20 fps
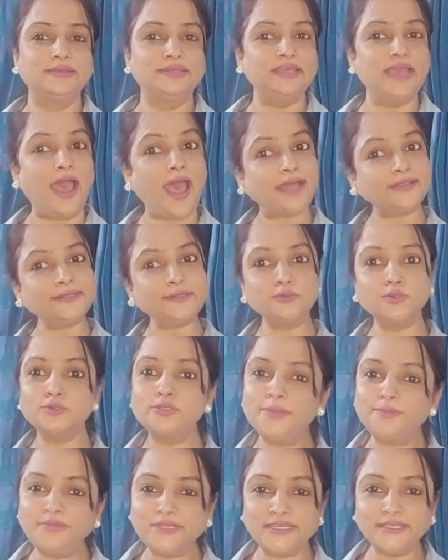यहाँ तक तो
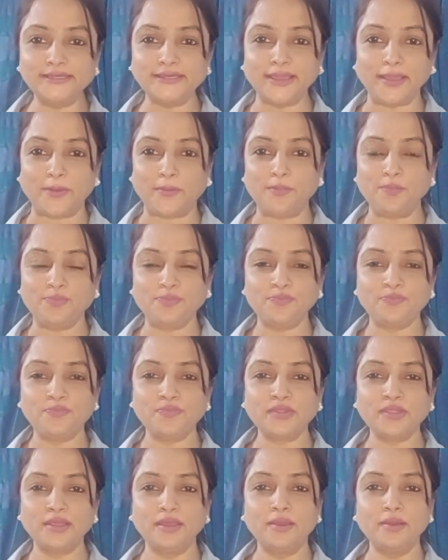सब ठीक है
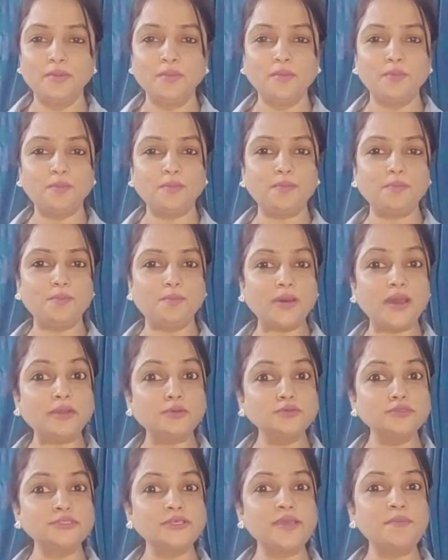पर
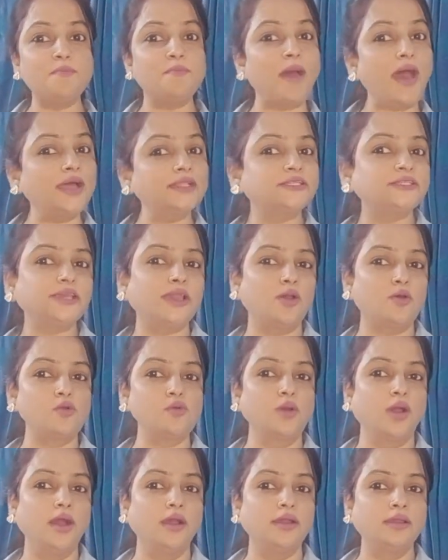उसके बाद क्या
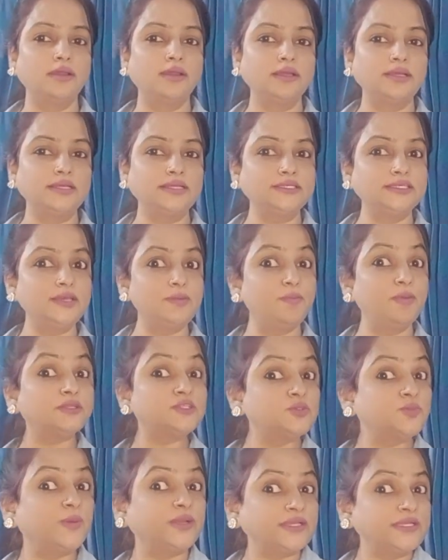हुआ ये
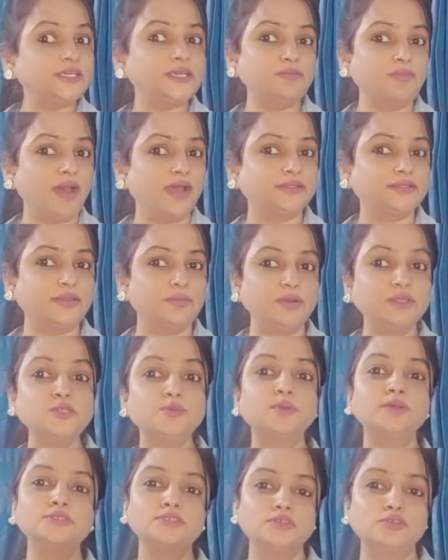बचपन की बात है
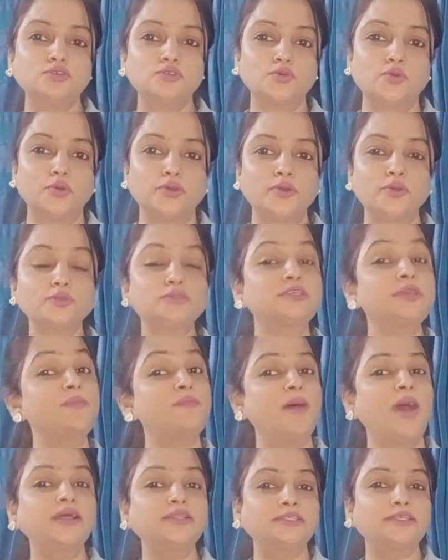बचपन से शुरू हो रही है उसके
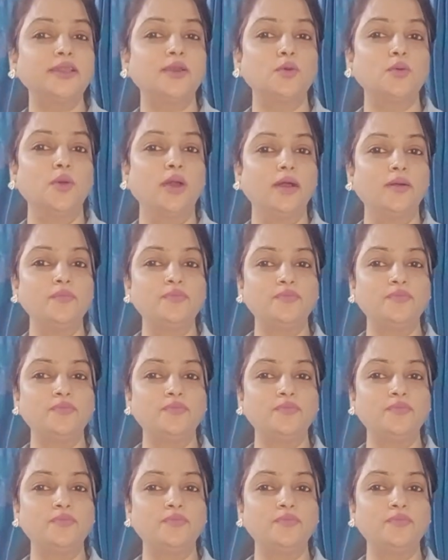बाद क्या हुआ